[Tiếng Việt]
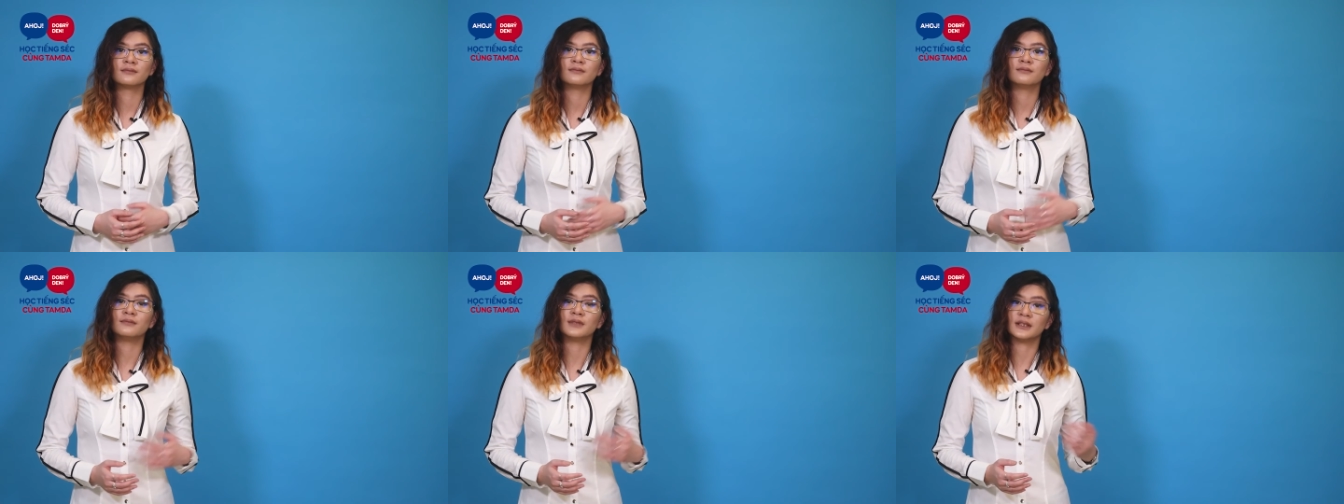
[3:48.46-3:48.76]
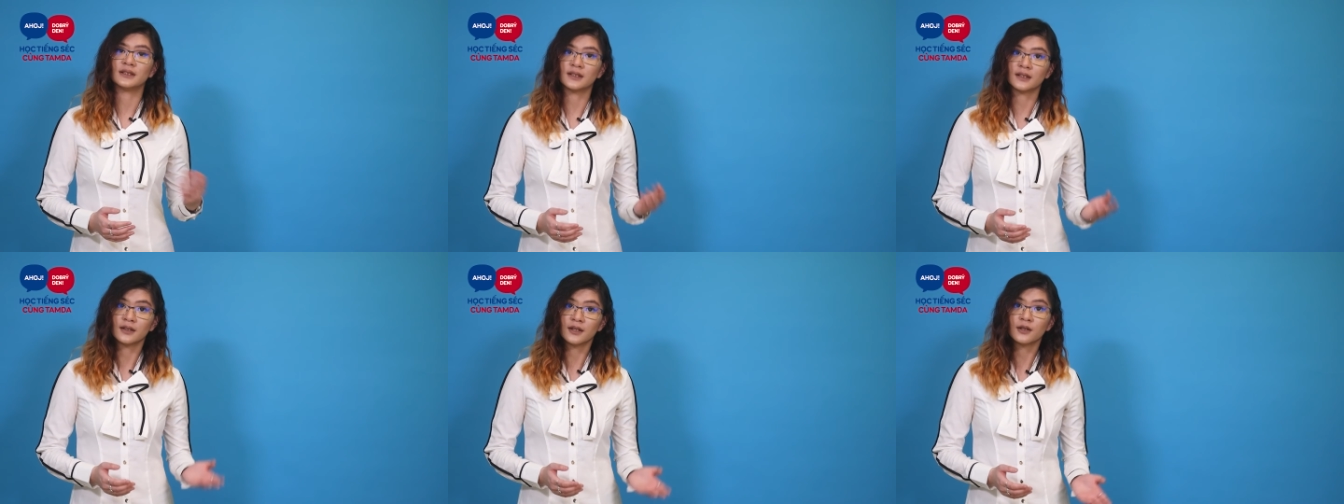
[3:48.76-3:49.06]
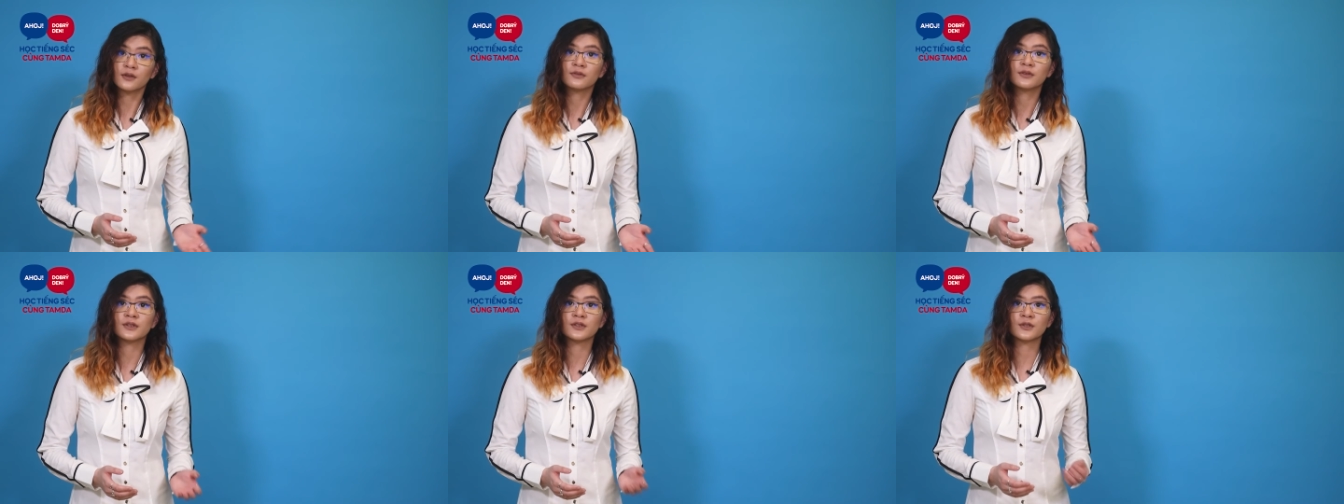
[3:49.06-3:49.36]
Mình sẽ
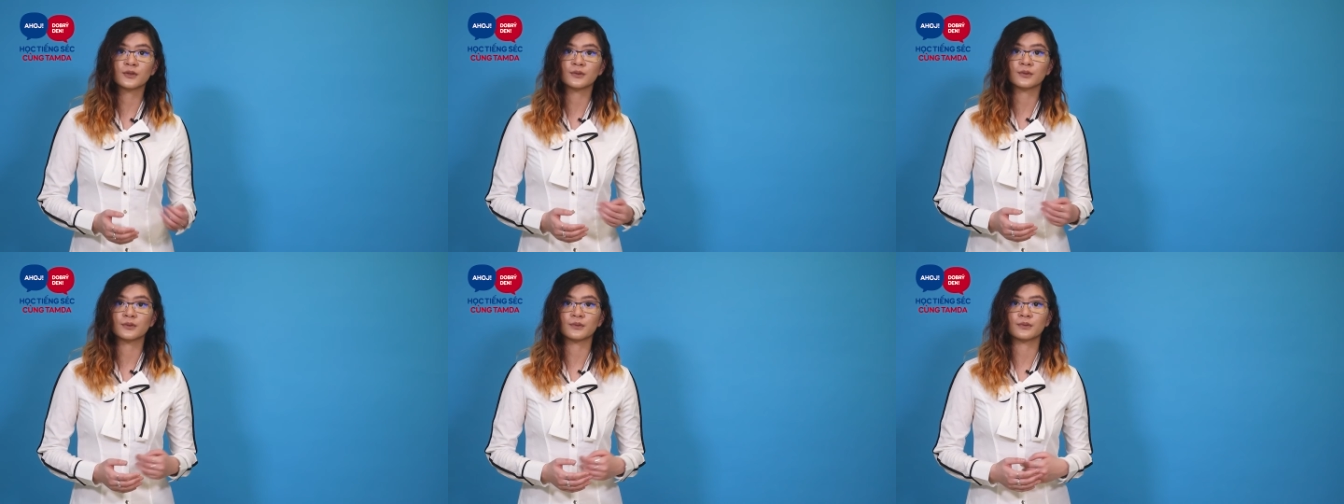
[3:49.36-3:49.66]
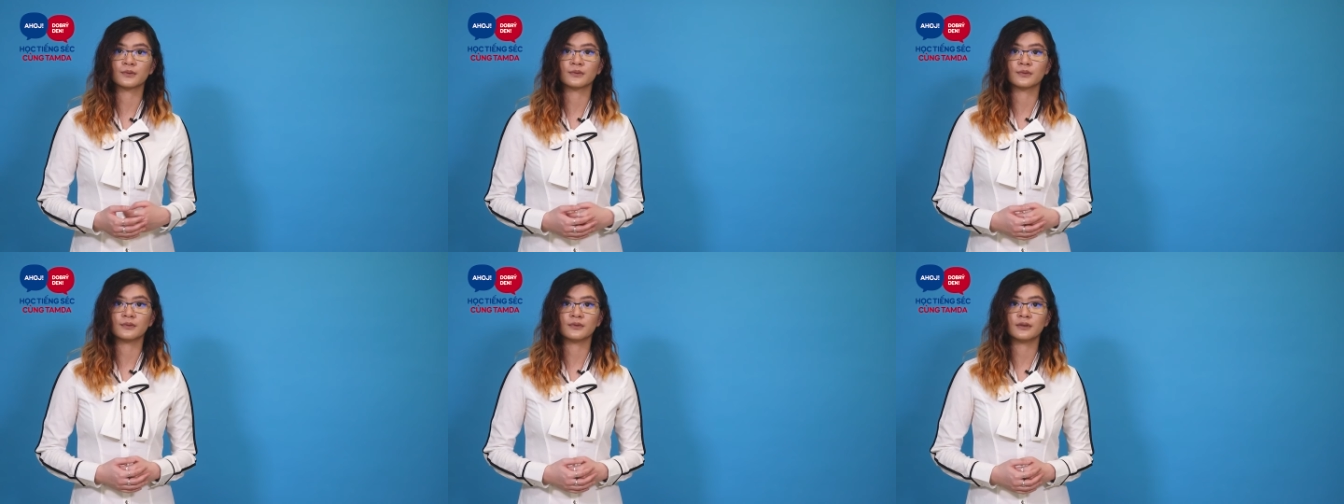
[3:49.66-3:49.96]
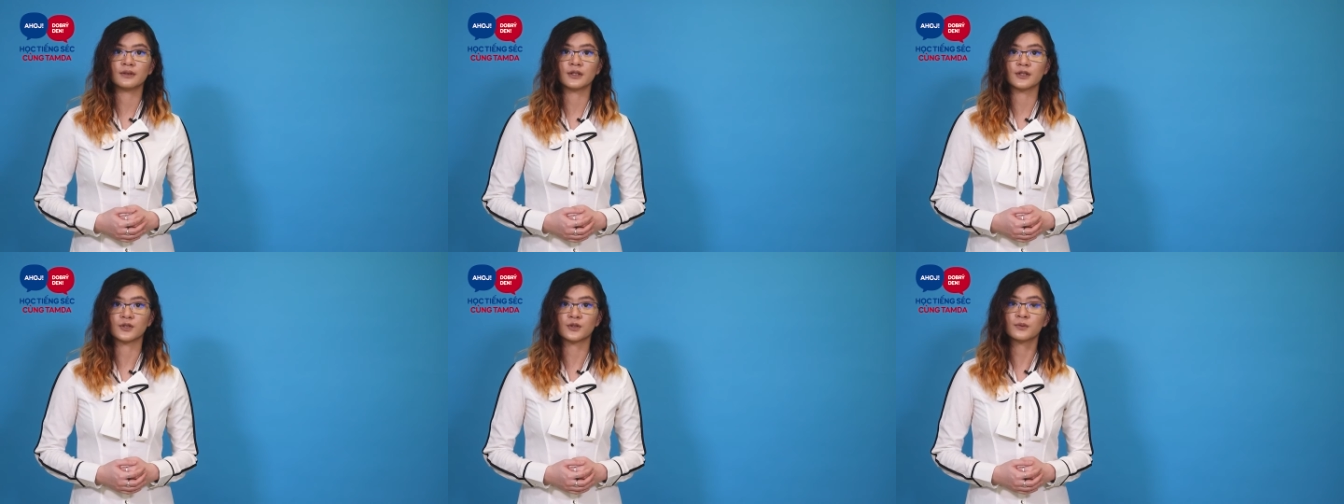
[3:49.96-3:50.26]
nêu ví dụ
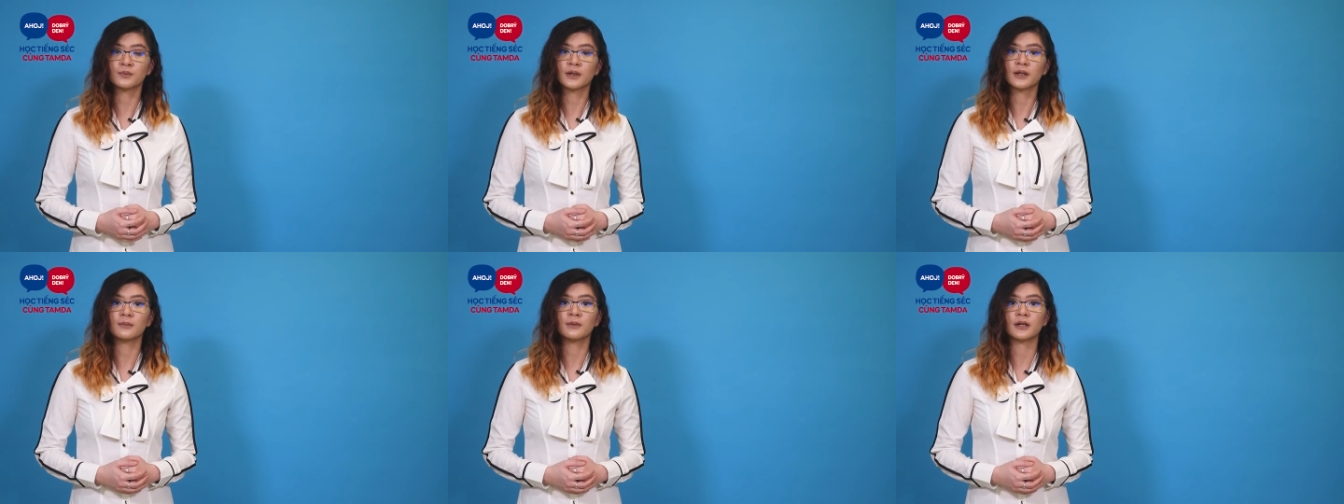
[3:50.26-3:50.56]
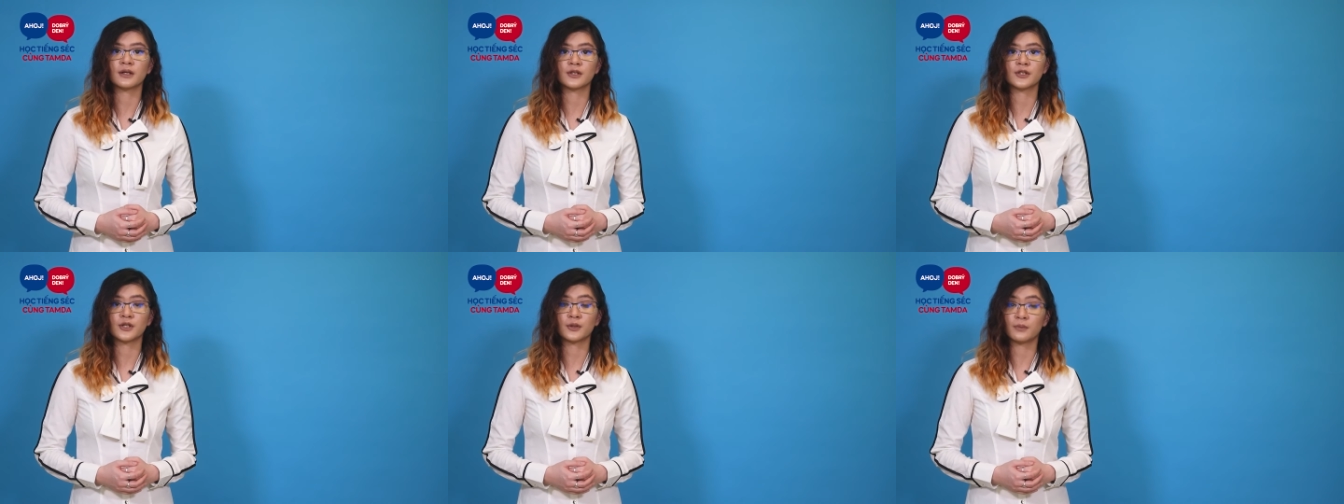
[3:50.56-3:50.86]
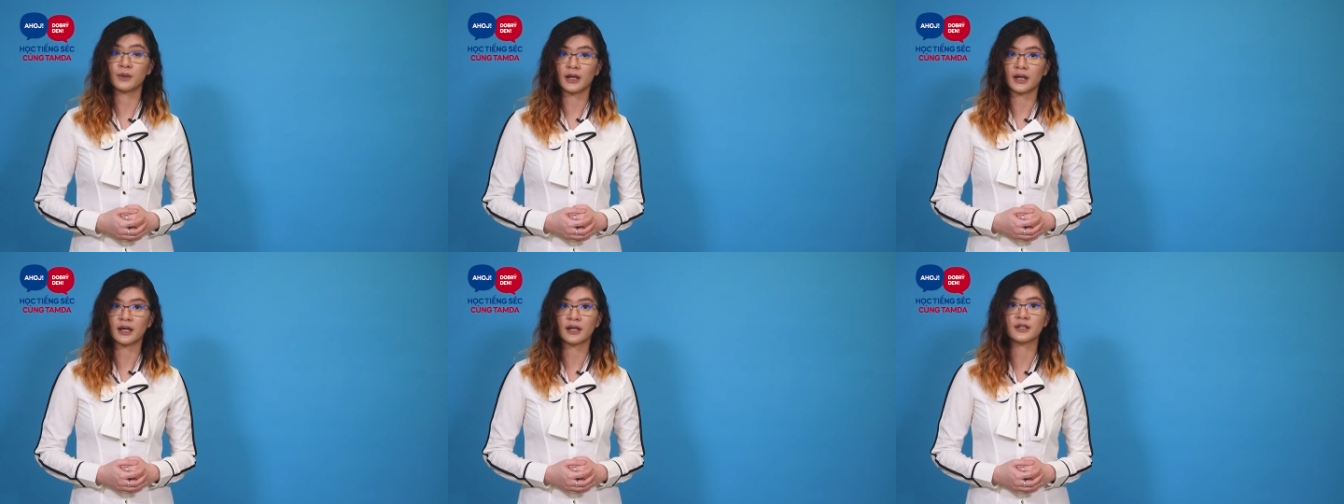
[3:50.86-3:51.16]
để giúp các bạn
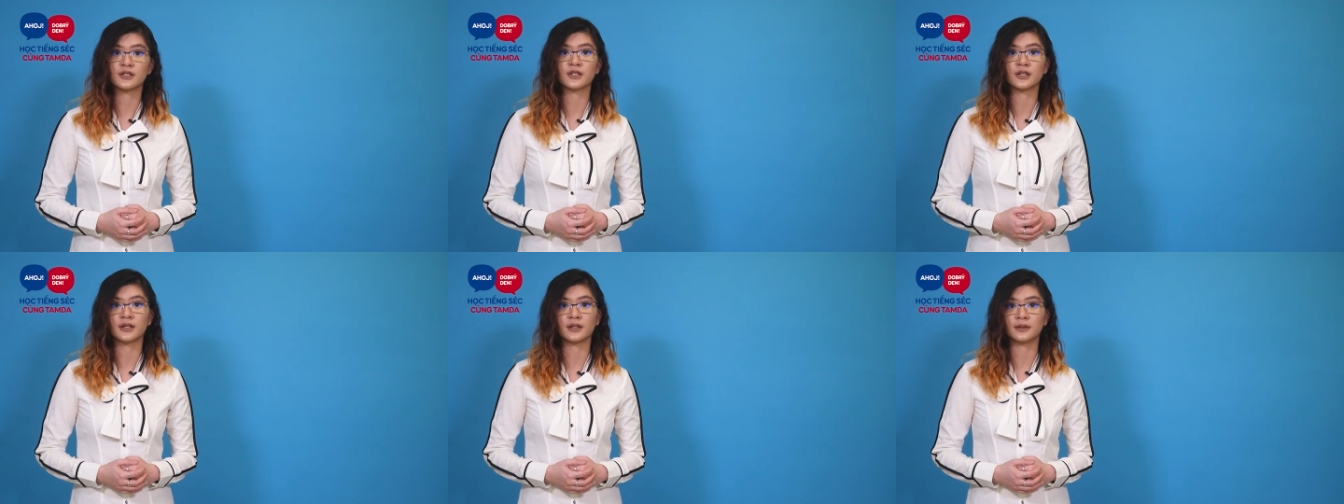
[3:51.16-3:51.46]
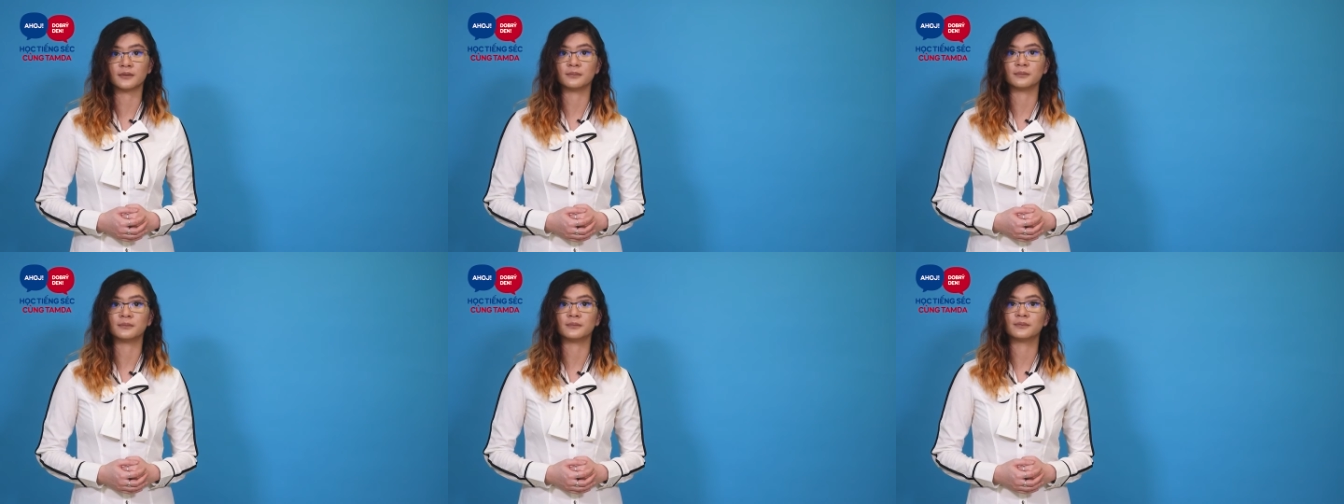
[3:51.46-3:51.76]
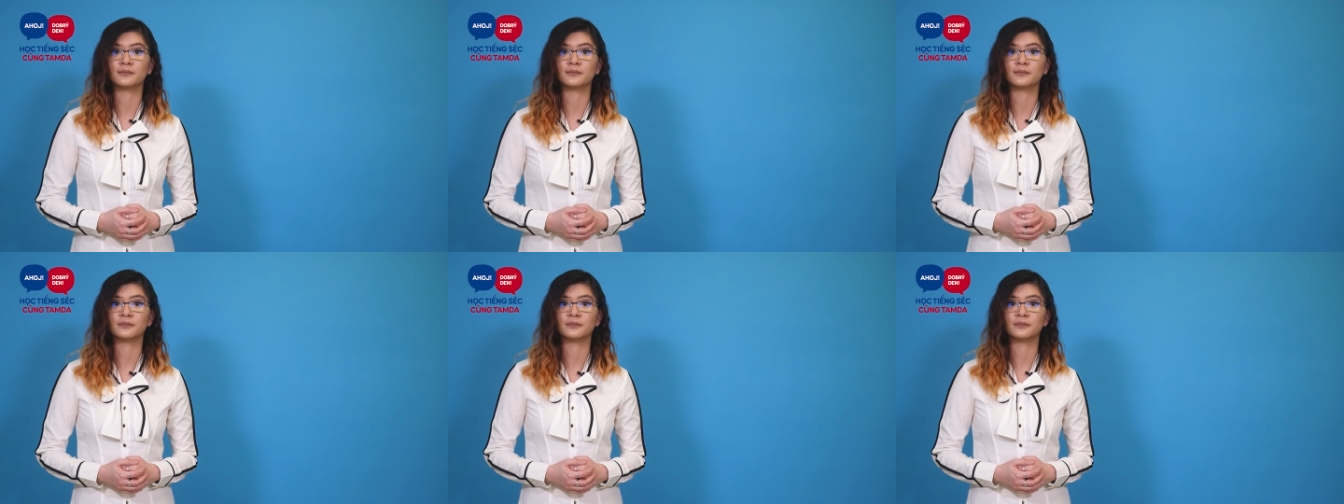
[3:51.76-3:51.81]
trong cả hai trường hợp.